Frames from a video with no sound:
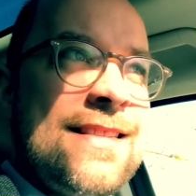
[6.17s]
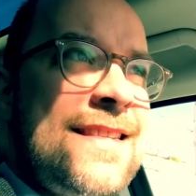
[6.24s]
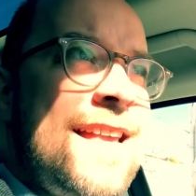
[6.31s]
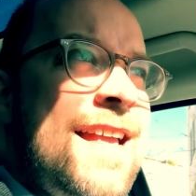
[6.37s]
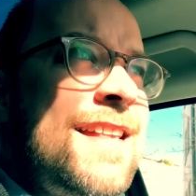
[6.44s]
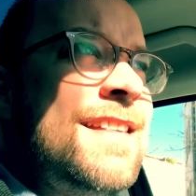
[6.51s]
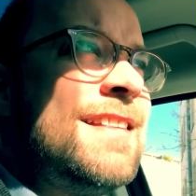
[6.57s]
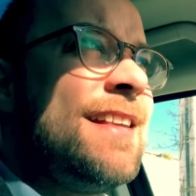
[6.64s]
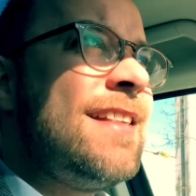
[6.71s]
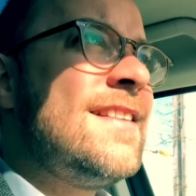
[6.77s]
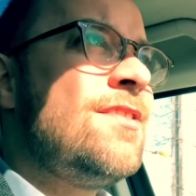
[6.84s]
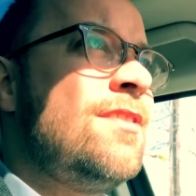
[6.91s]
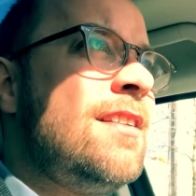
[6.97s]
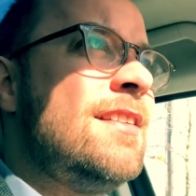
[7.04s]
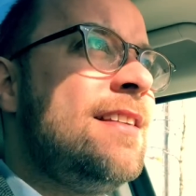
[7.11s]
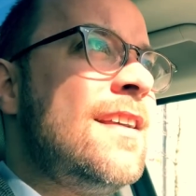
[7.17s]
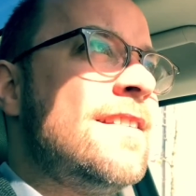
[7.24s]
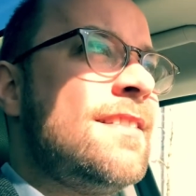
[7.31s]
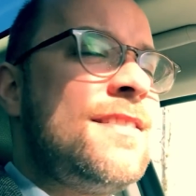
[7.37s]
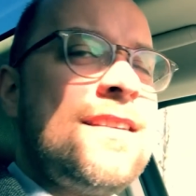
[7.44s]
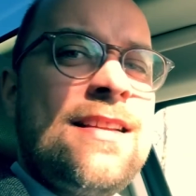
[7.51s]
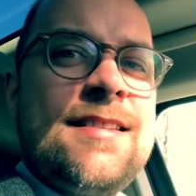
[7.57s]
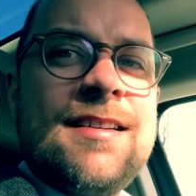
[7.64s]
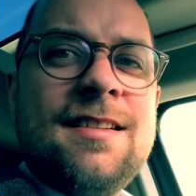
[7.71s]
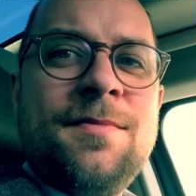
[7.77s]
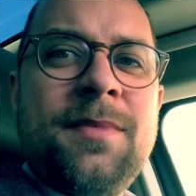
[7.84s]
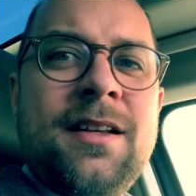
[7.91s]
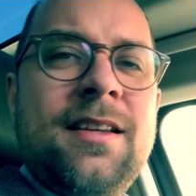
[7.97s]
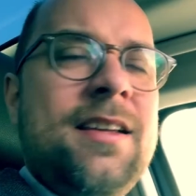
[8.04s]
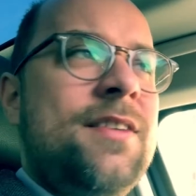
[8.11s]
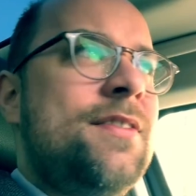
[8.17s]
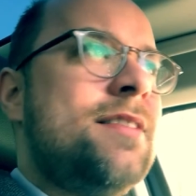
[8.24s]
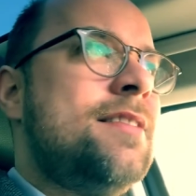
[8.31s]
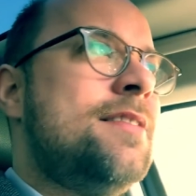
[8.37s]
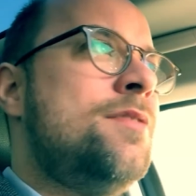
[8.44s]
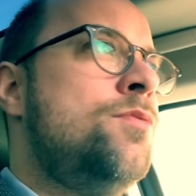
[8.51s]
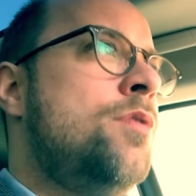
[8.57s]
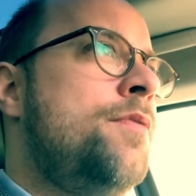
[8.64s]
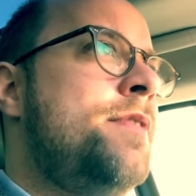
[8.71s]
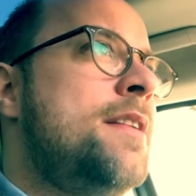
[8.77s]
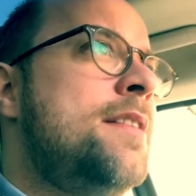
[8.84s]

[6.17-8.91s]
Sensationell. Die ganze Zeit dachte man irgendwie, es ist nur